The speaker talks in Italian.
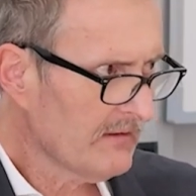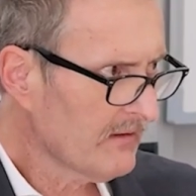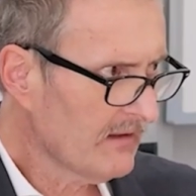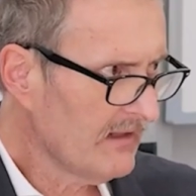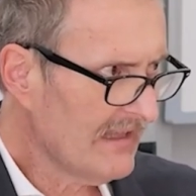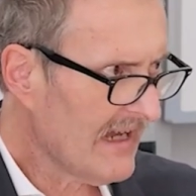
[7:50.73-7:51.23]

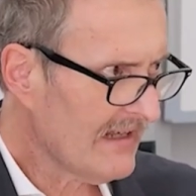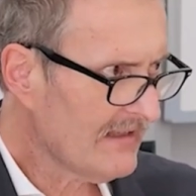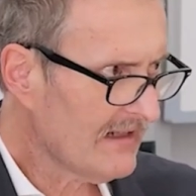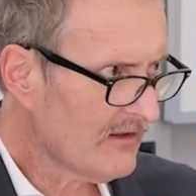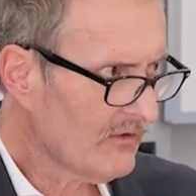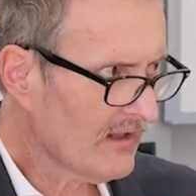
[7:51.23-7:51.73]
eh, in
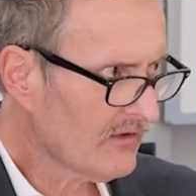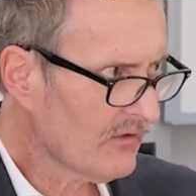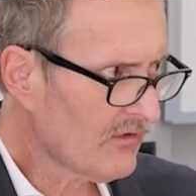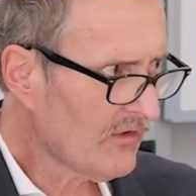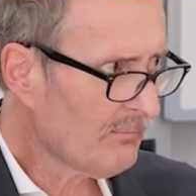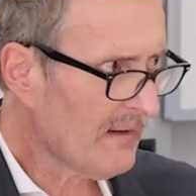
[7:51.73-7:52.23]
anni ancora
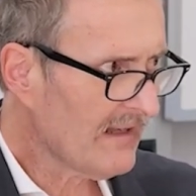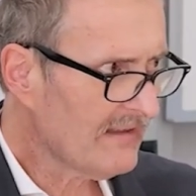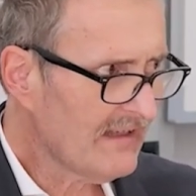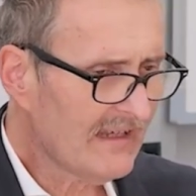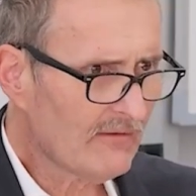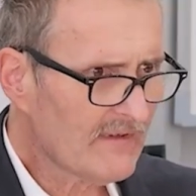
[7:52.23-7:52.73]
non
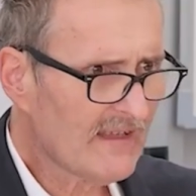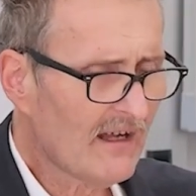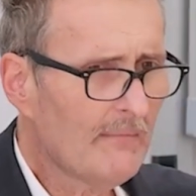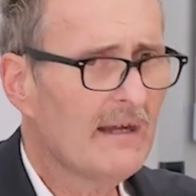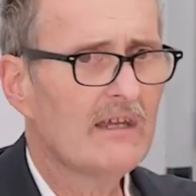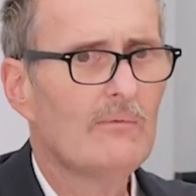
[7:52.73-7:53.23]
sospetti, che questa
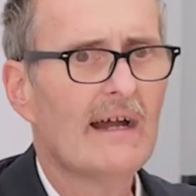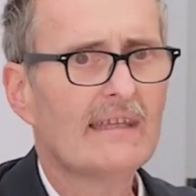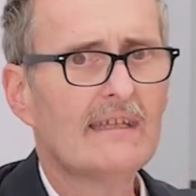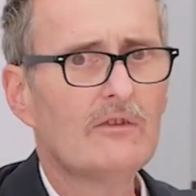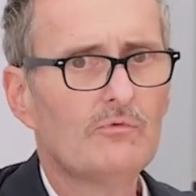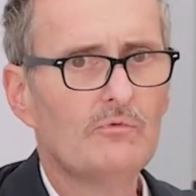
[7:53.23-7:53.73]
roba
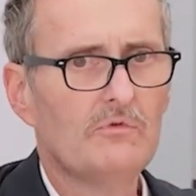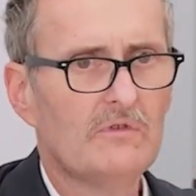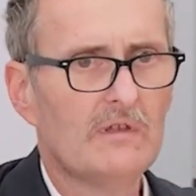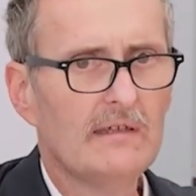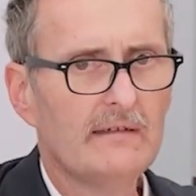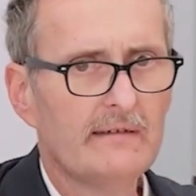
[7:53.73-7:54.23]
riguarda
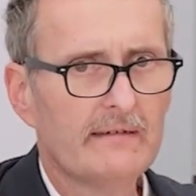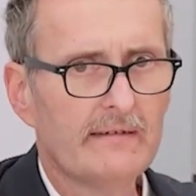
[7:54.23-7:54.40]
tutti.